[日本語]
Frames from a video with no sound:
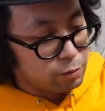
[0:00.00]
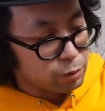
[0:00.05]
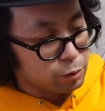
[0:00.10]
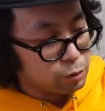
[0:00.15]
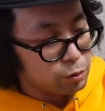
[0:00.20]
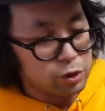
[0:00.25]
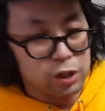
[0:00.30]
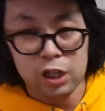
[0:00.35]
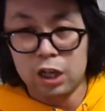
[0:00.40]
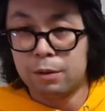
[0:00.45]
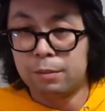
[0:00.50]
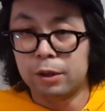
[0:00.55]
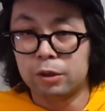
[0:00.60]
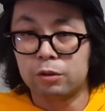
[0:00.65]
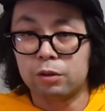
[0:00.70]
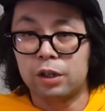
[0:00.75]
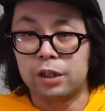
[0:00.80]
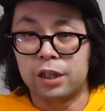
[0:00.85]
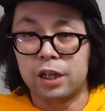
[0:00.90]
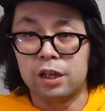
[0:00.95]
特に山
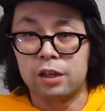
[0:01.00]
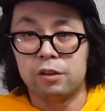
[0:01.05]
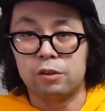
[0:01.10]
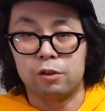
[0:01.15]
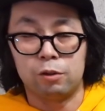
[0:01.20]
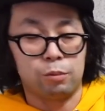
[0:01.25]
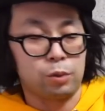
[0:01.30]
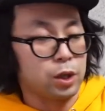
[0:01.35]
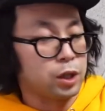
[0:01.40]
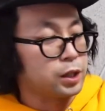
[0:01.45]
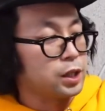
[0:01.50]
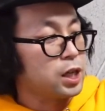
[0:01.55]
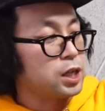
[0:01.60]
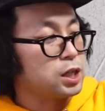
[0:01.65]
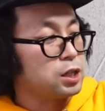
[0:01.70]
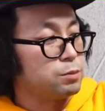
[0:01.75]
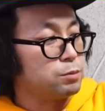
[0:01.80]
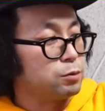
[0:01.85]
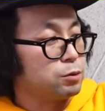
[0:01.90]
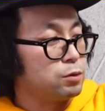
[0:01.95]
とかね登らない
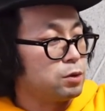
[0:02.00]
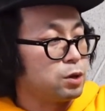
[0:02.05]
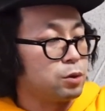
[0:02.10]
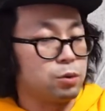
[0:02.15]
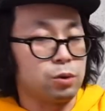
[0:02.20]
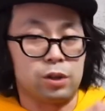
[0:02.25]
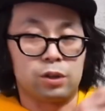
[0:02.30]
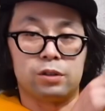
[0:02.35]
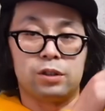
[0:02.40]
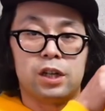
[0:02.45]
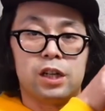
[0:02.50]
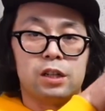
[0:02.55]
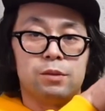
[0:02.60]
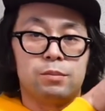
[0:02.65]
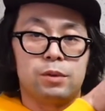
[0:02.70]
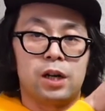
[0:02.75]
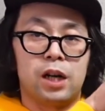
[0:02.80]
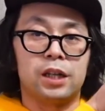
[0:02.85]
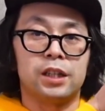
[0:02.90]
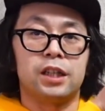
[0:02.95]
自分ではこれぐらいで
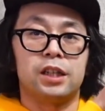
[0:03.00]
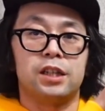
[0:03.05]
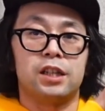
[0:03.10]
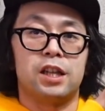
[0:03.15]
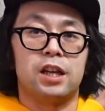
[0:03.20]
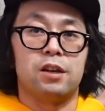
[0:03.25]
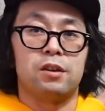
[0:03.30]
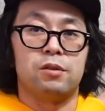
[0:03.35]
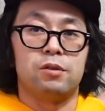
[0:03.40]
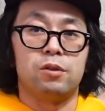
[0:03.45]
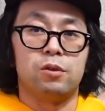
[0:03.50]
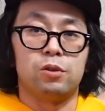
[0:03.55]
もかなりね